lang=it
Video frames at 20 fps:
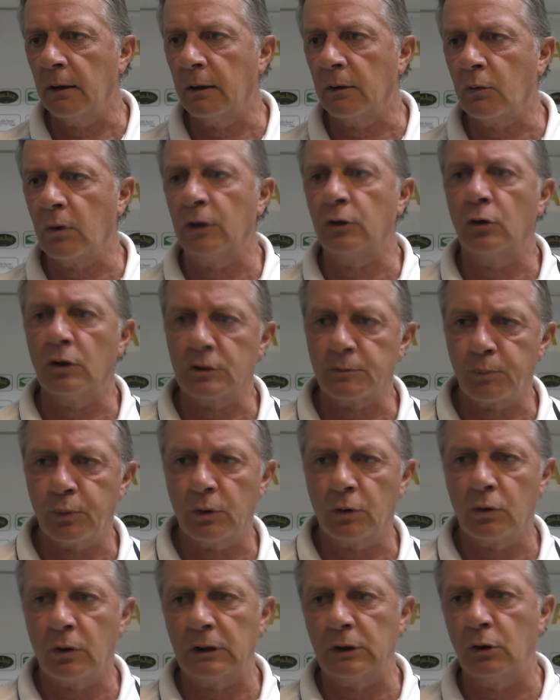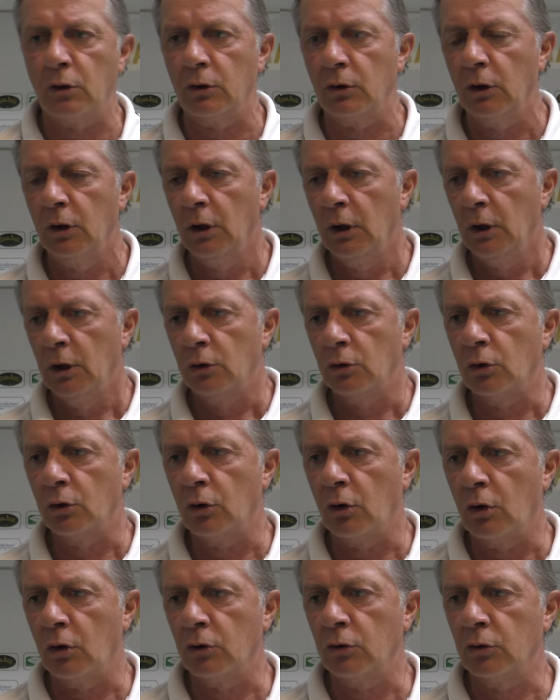Quando, quando non,
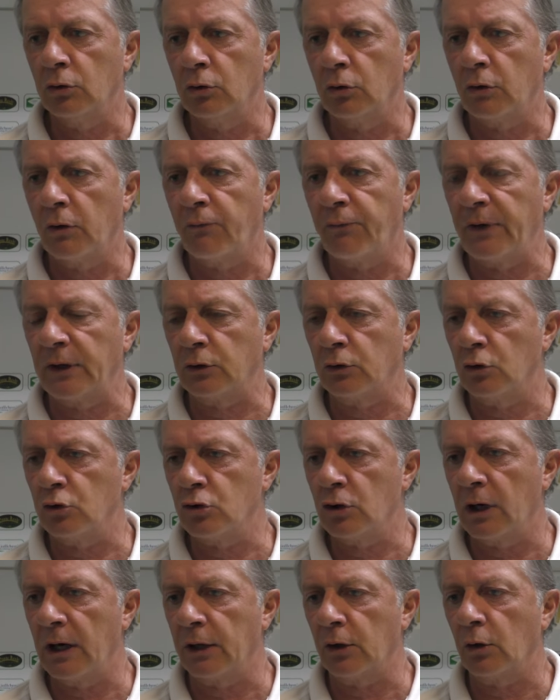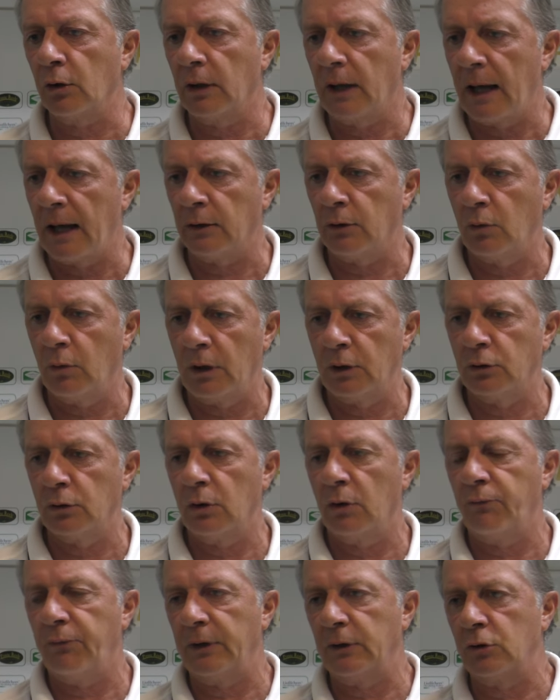ho, non, ho, fatto giocare Orlando, quando non
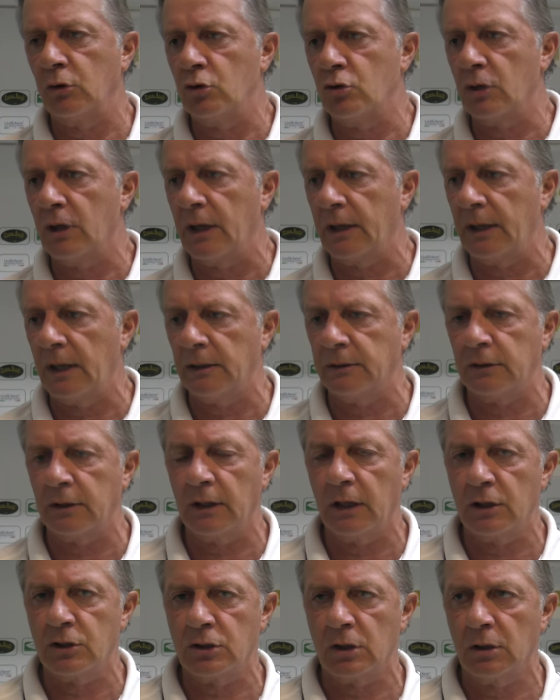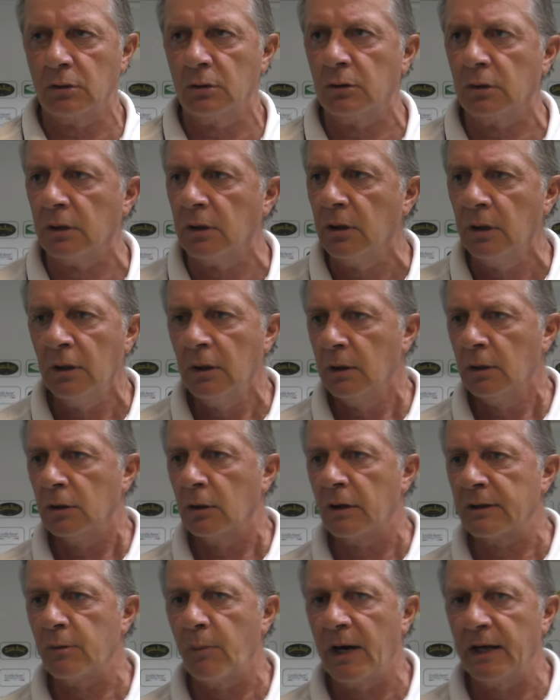ho fatto giocare altri calciatori,
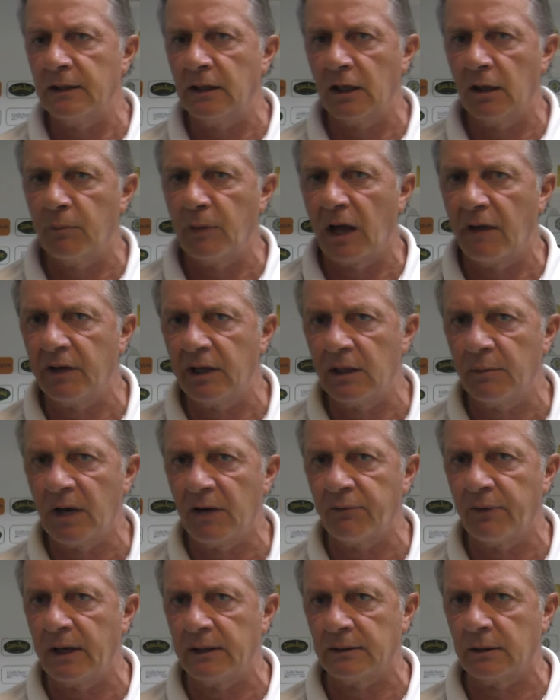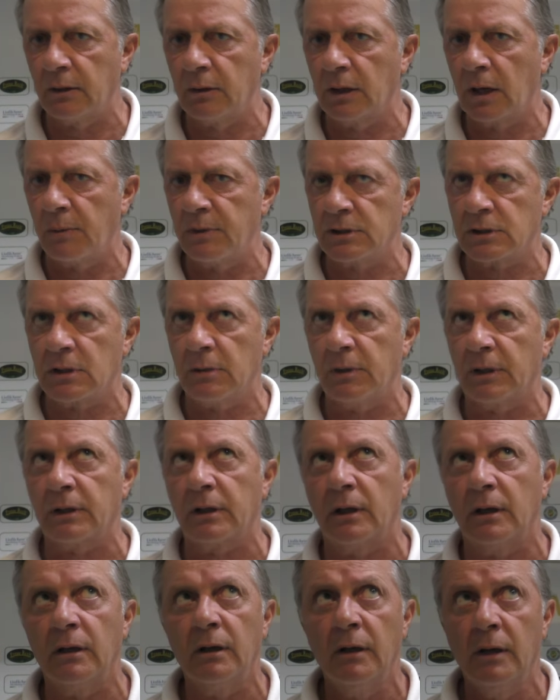una domanda non me l'avete mai fatta, non capisco
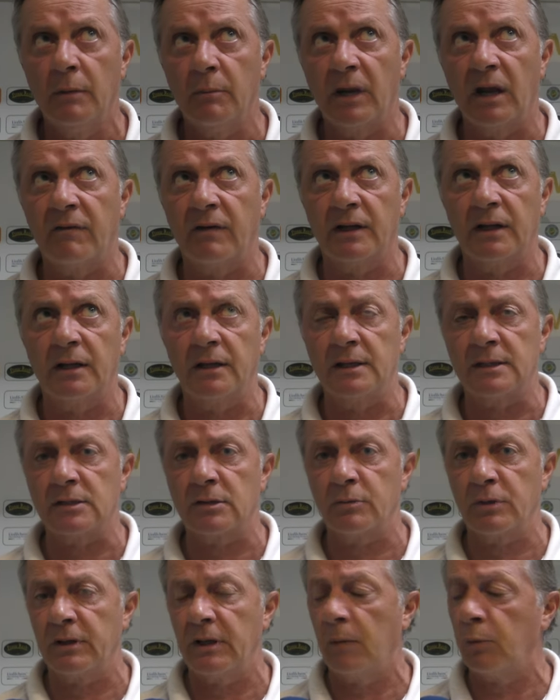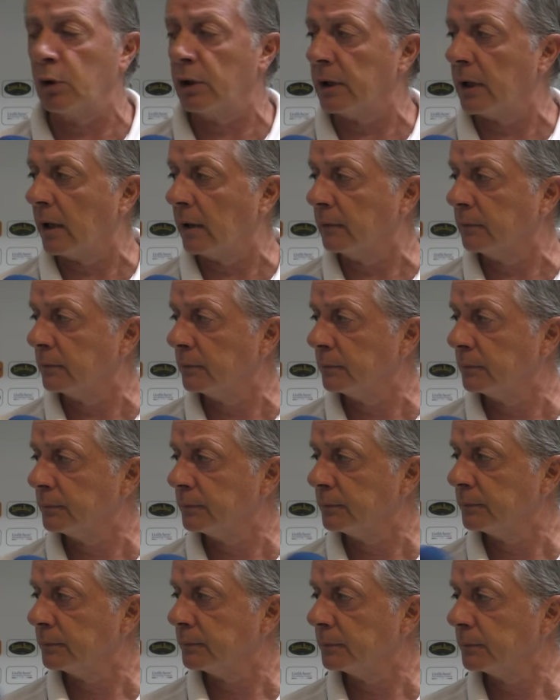perché me la fate adesso per Napoletano.
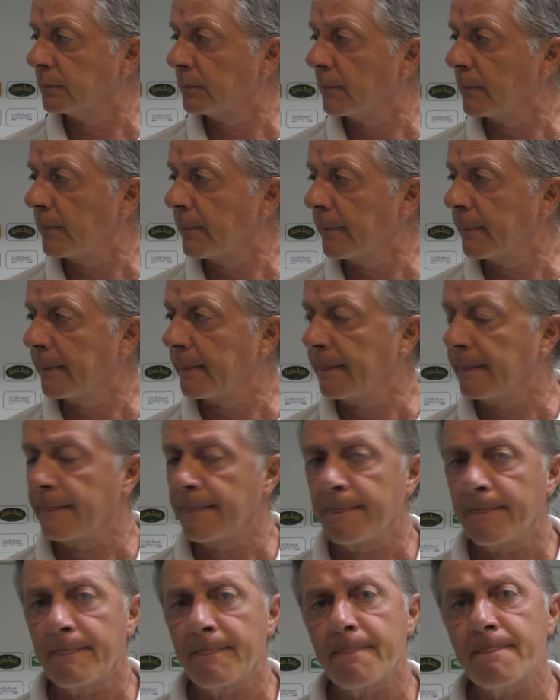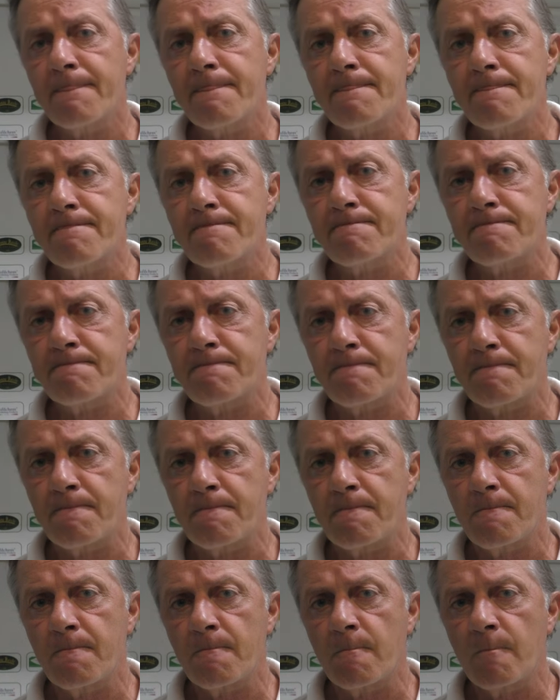Allora, la prossima eh, comincia
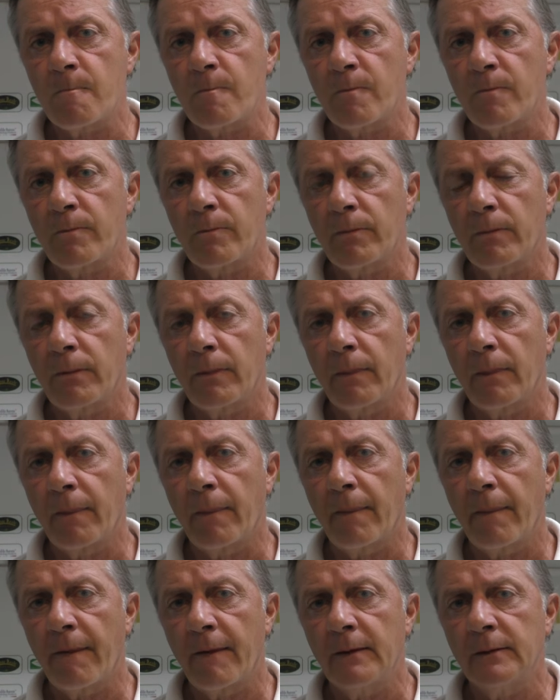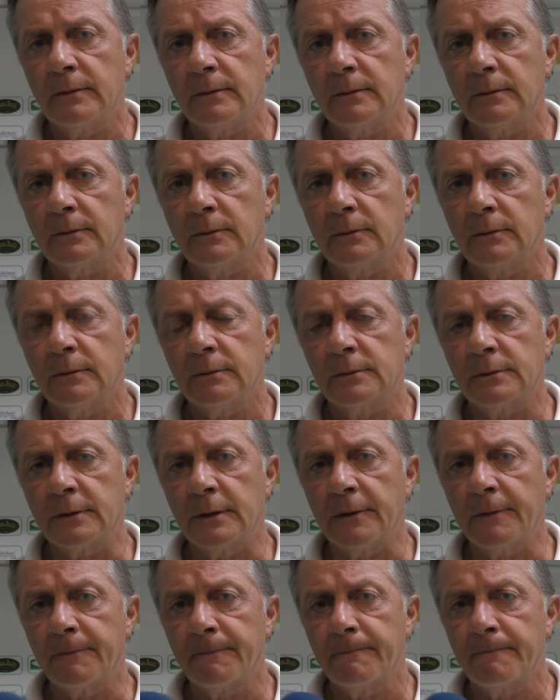un tour de force difficile, no? Sì,
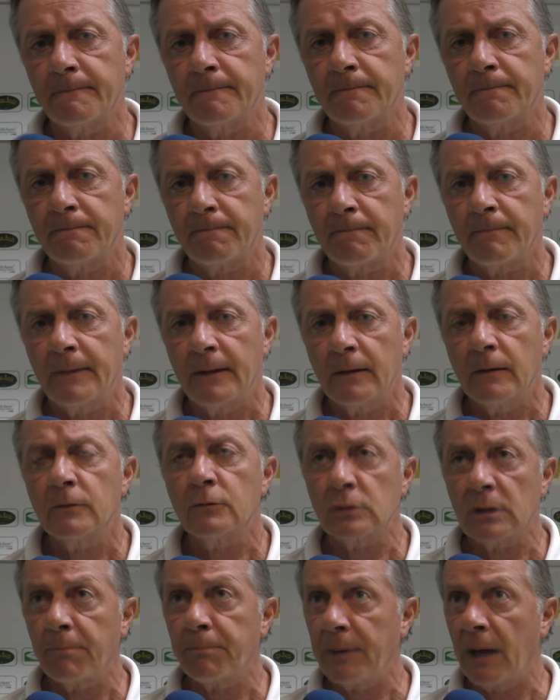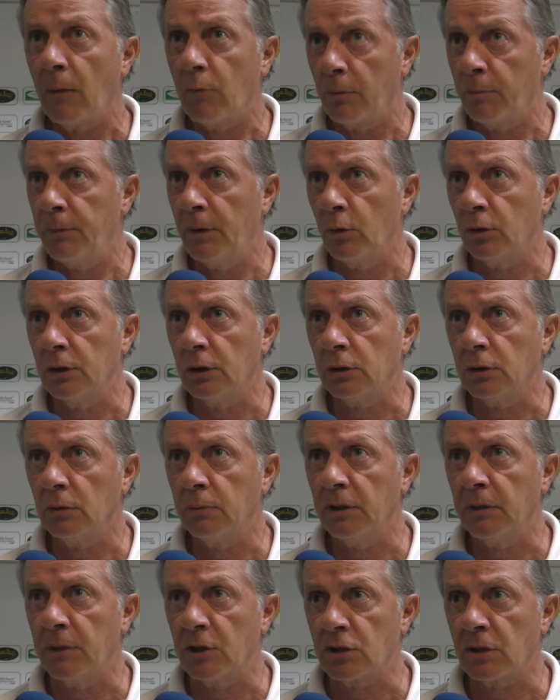lo sappiamo, abbiamo detto
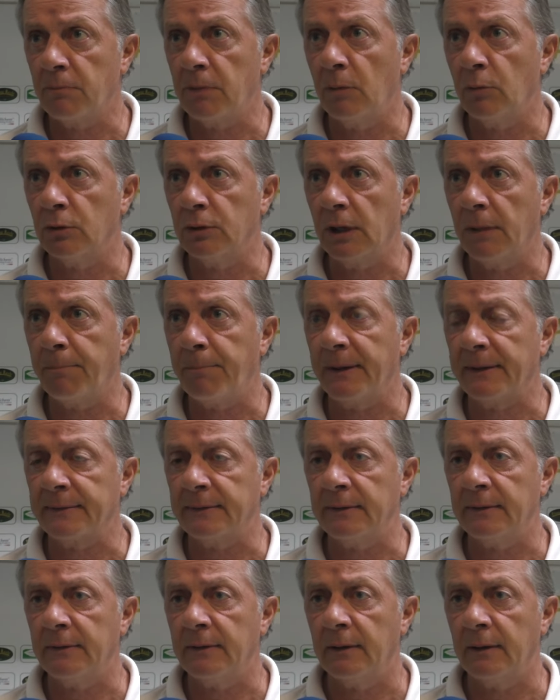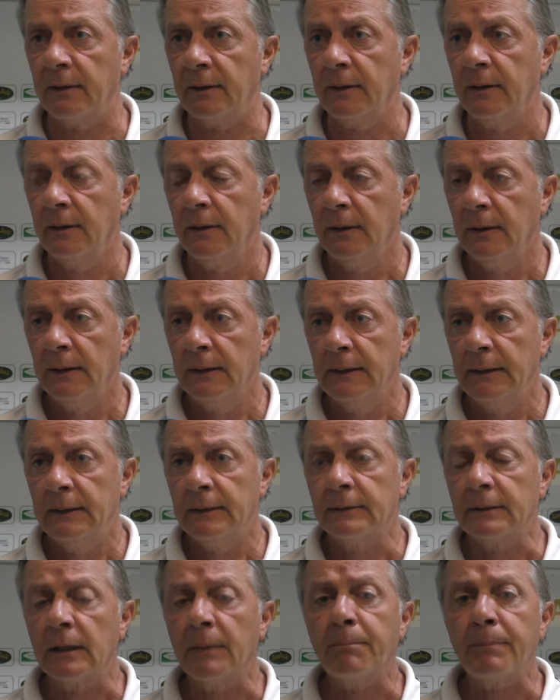prima, abbiamo tre partite,
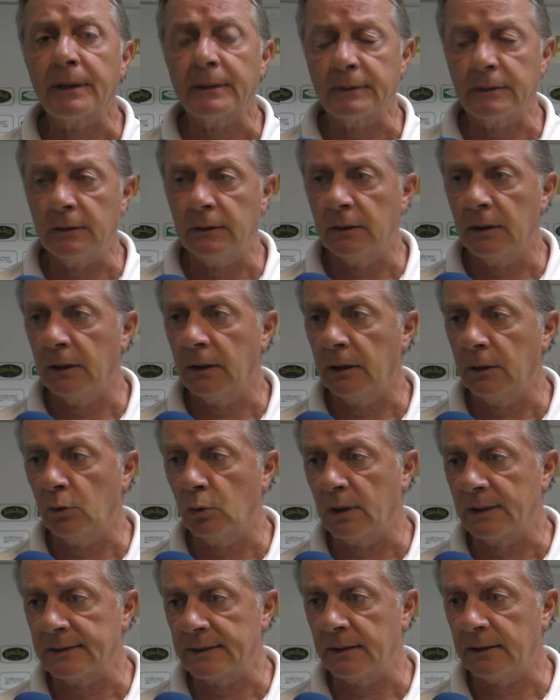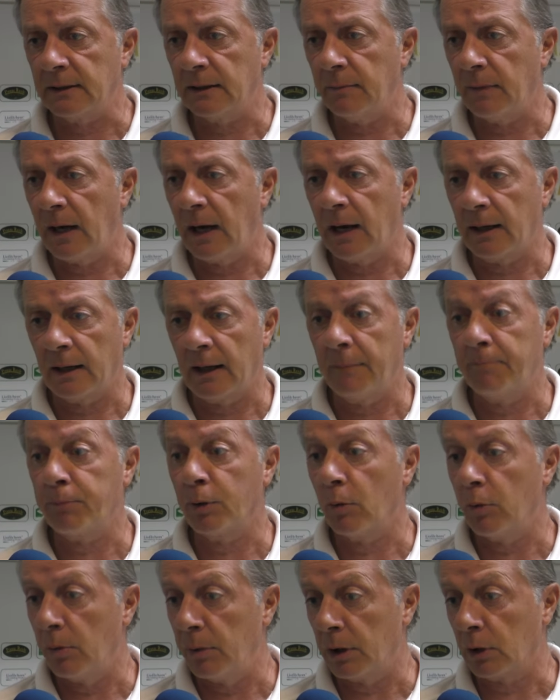tre partite in una settimana e
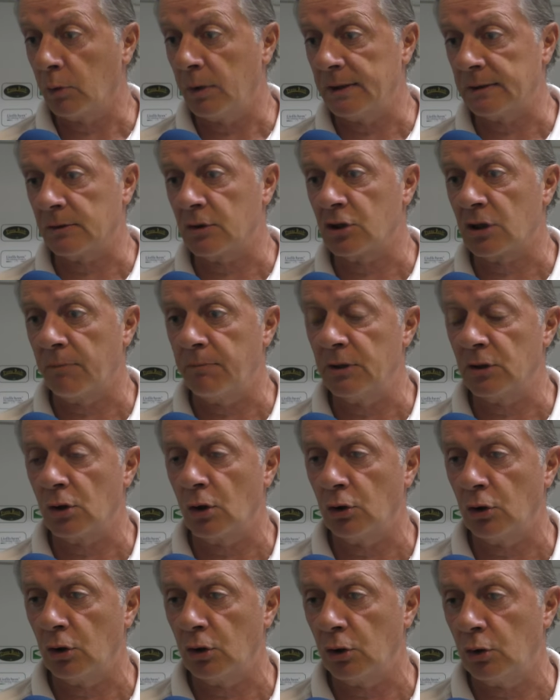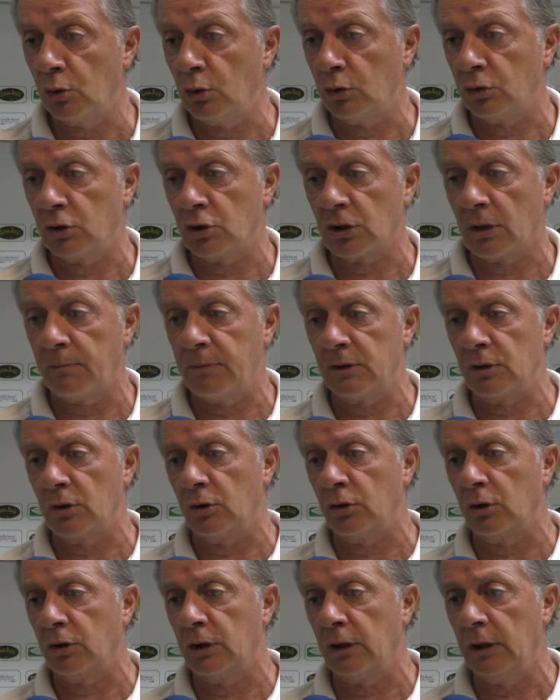proprio per questo c'è bisogno di tutti, c'è
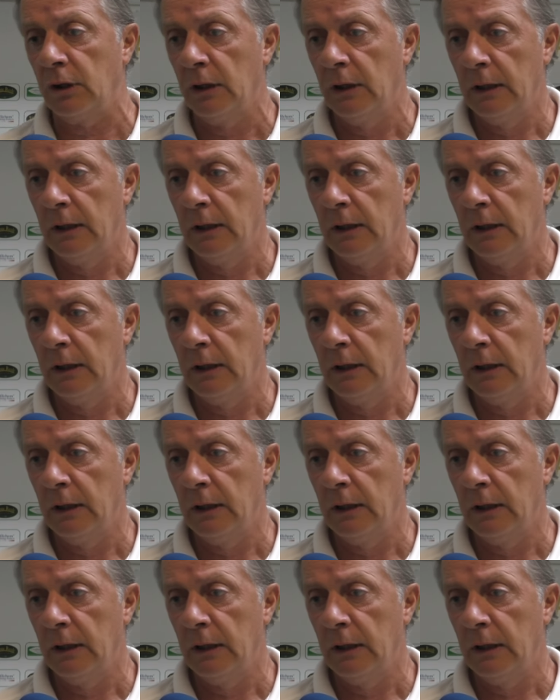bisogno di,